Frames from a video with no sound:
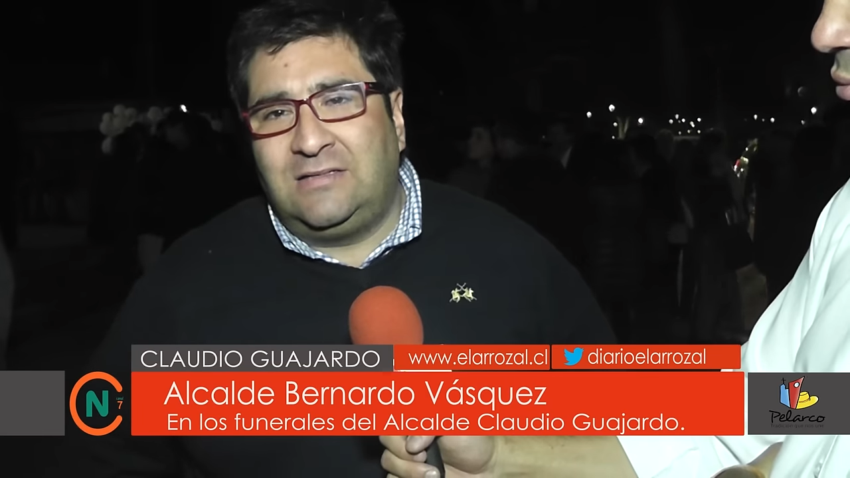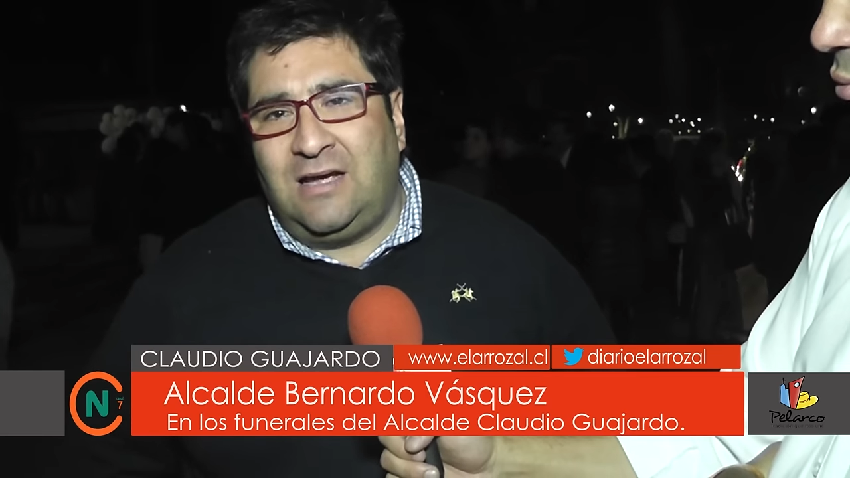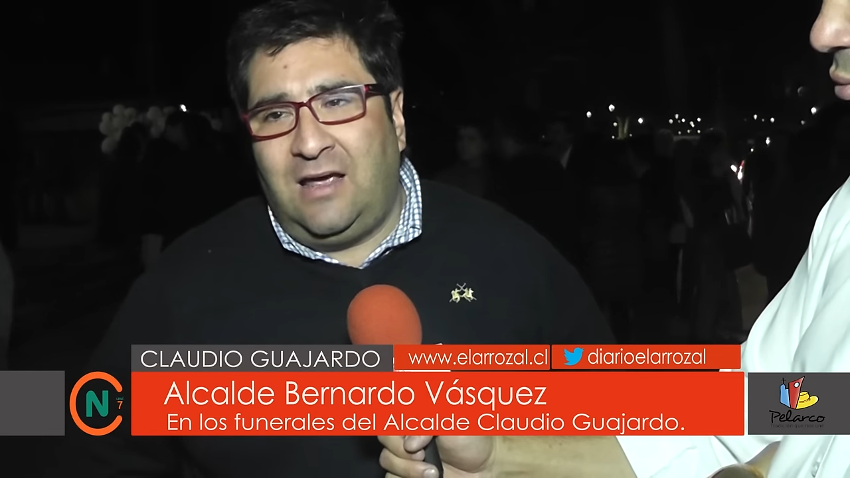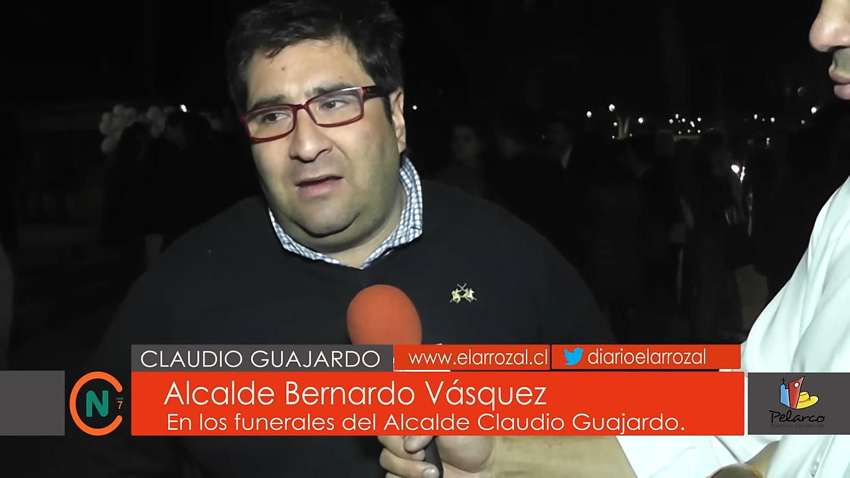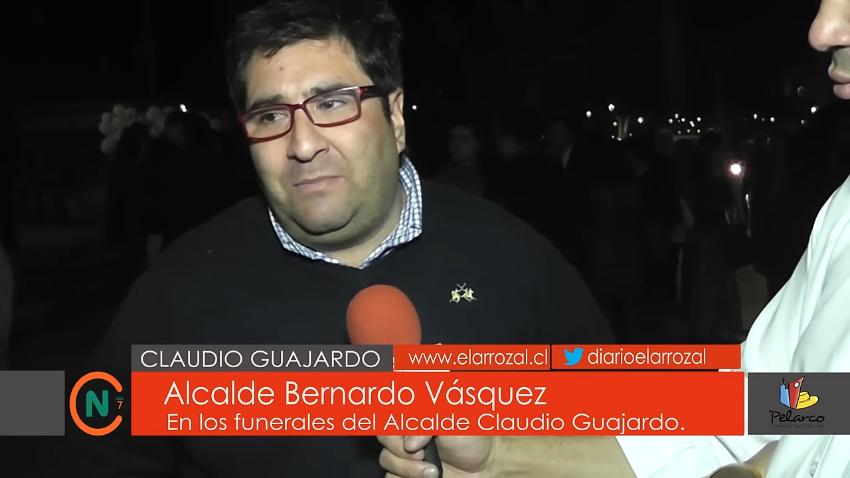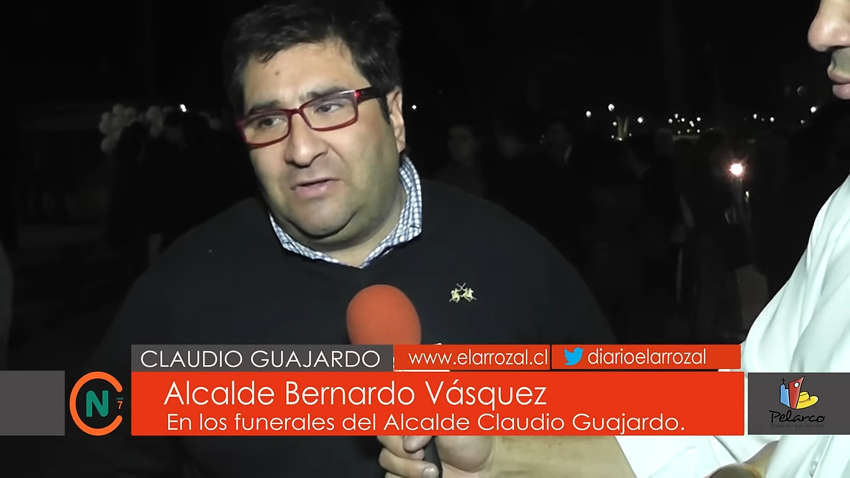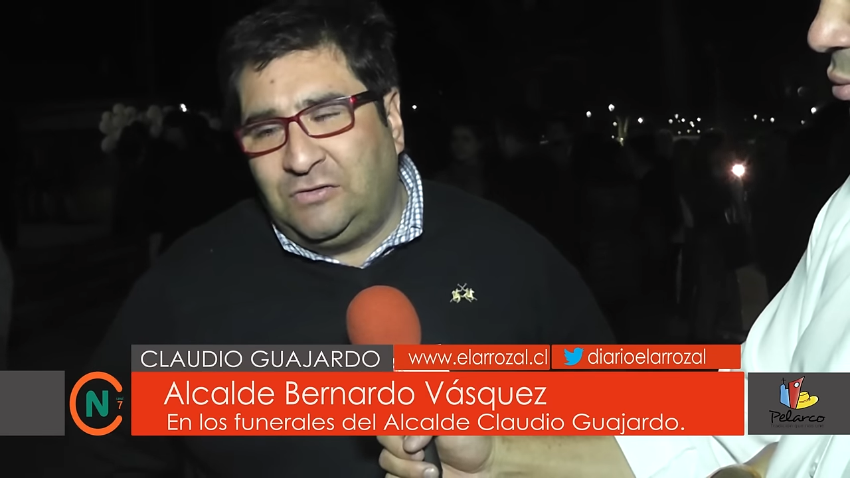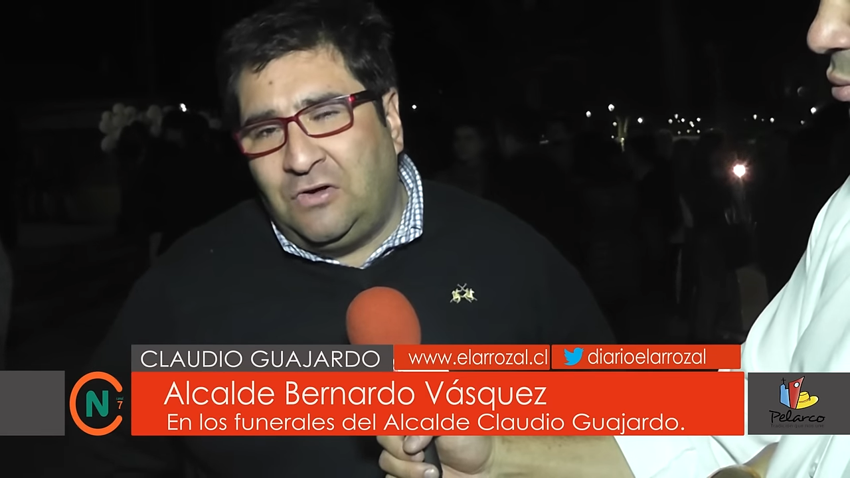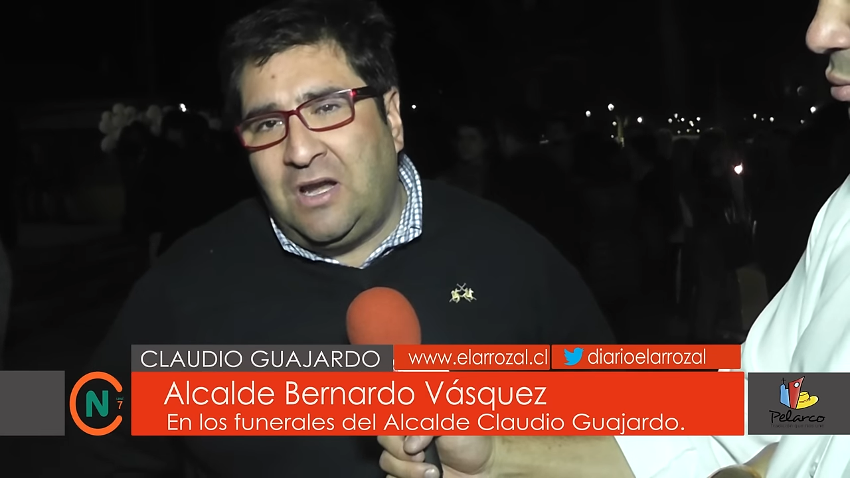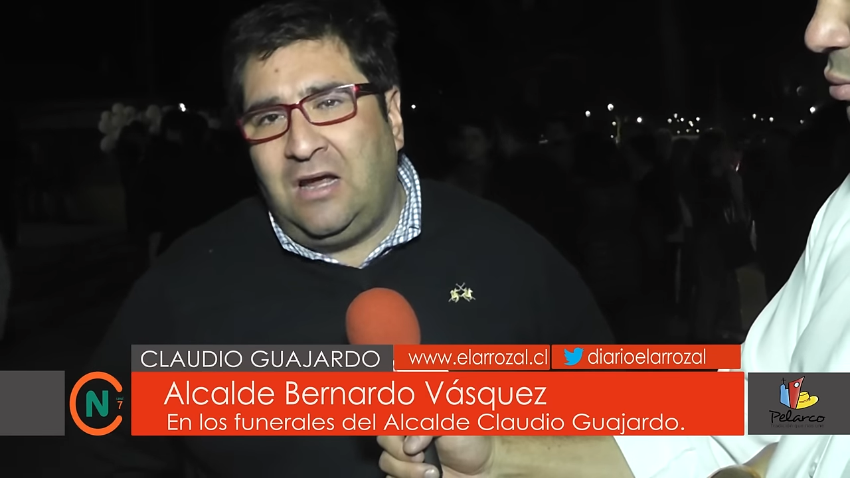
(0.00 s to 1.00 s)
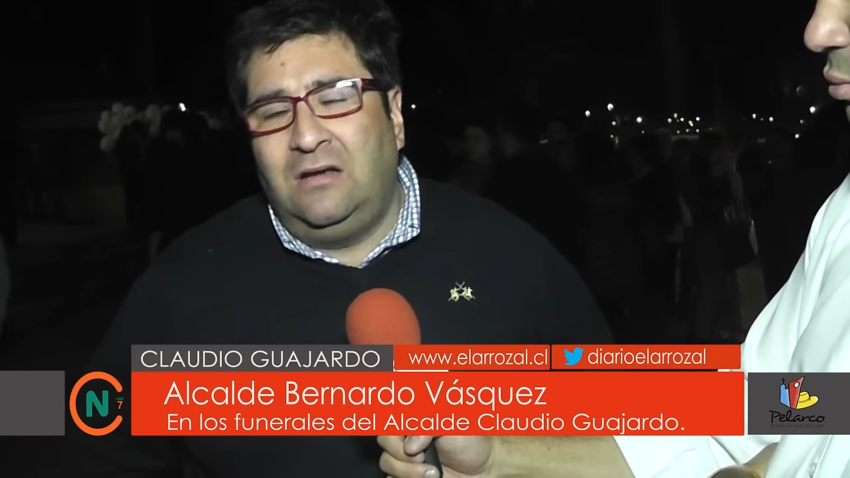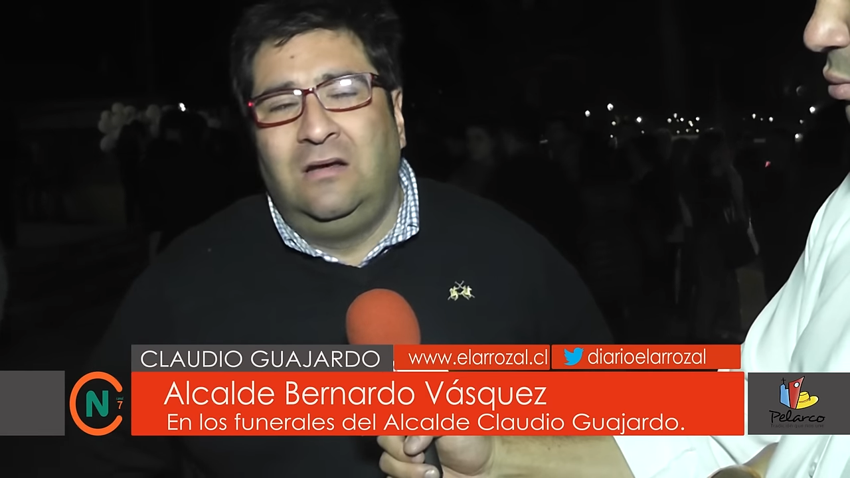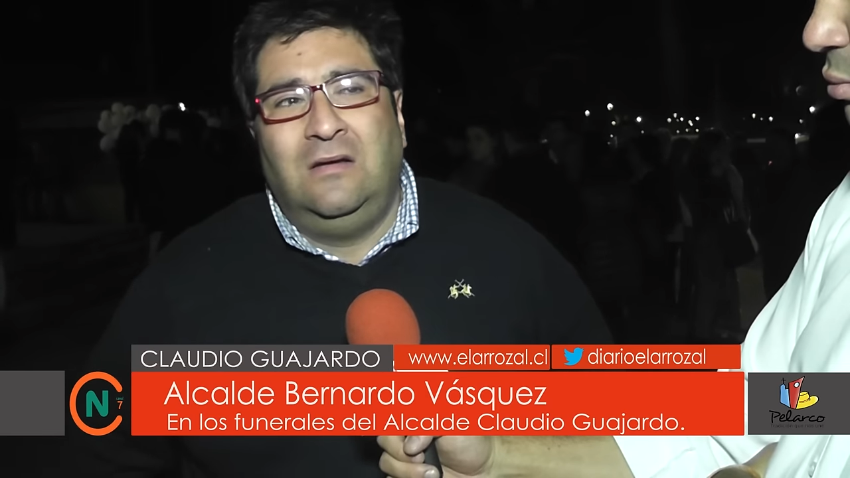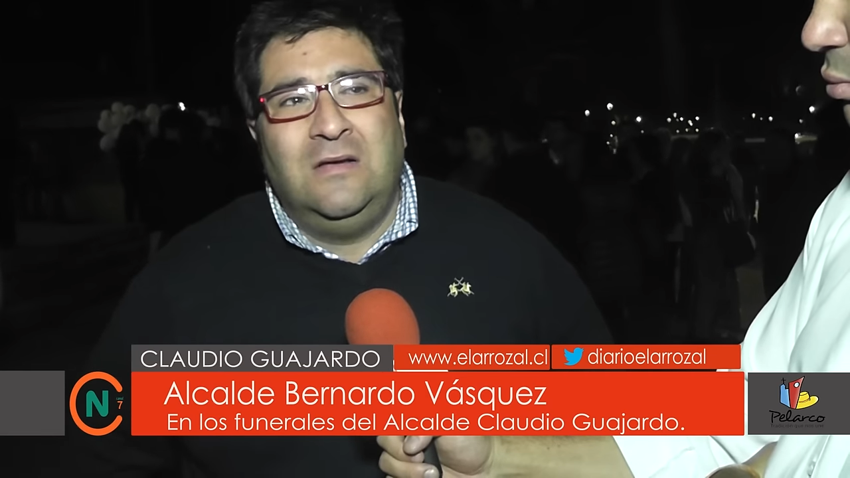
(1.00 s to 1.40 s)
detrás hay personas,